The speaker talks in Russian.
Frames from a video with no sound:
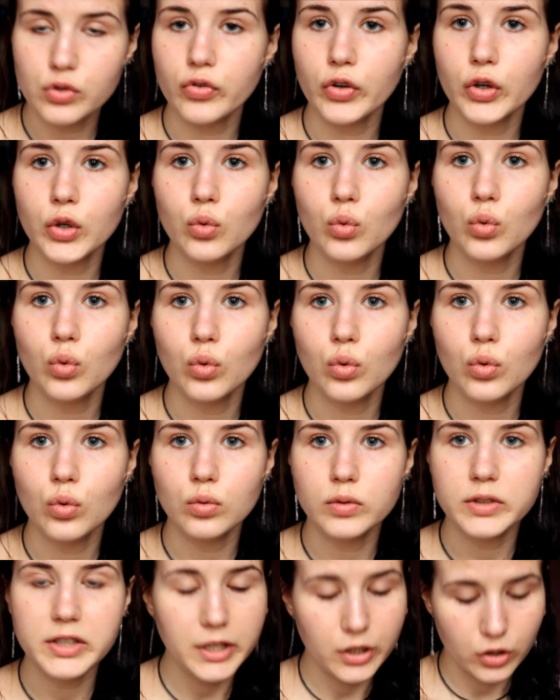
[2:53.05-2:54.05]

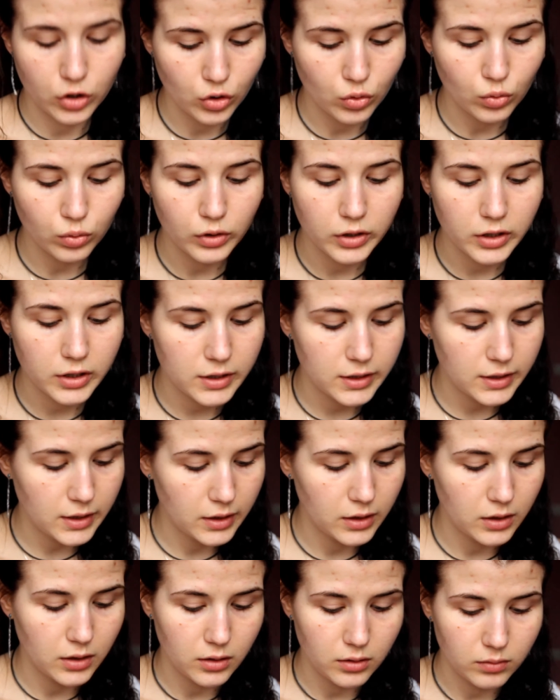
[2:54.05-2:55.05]
свою технику
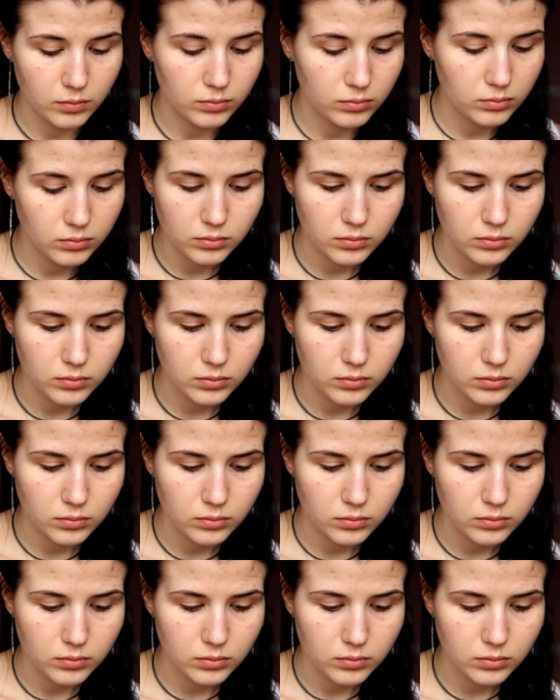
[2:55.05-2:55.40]
нанесения